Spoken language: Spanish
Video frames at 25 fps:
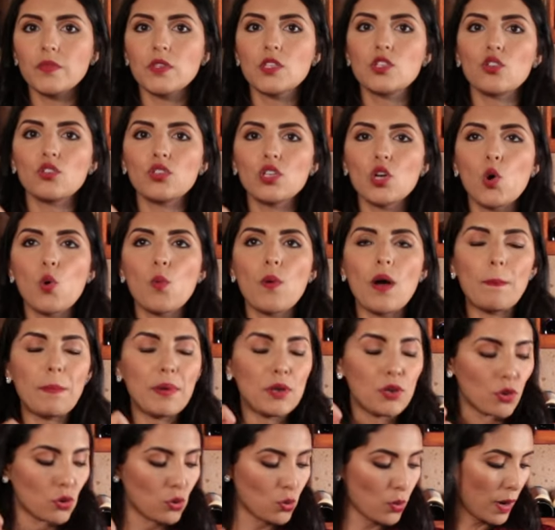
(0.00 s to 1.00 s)
Son de uva
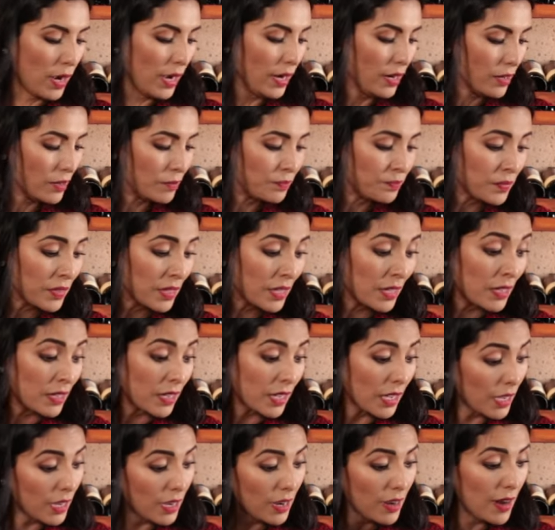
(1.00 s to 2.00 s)
Pinot Noir
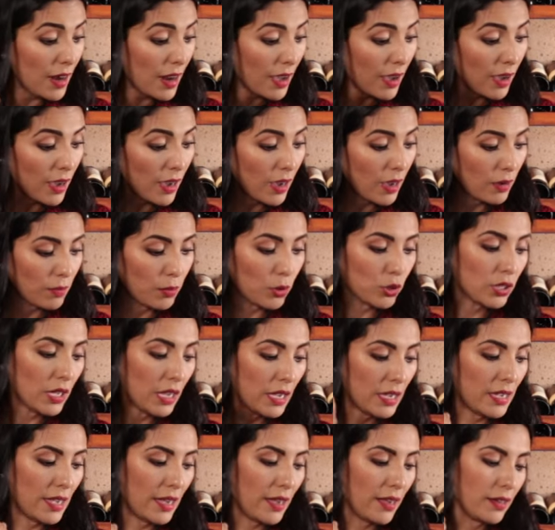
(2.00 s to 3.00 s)
y la
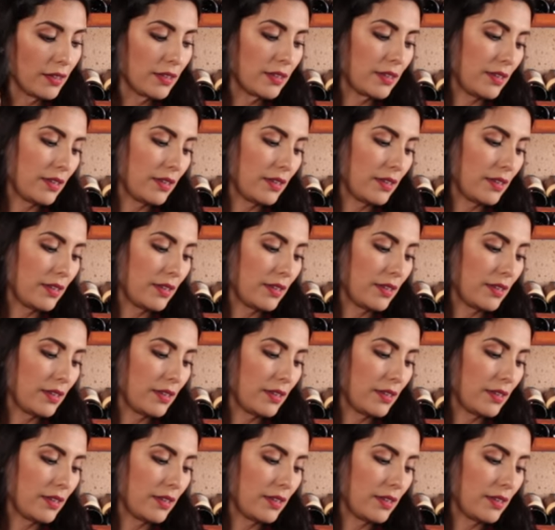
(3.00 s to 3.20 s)
botella,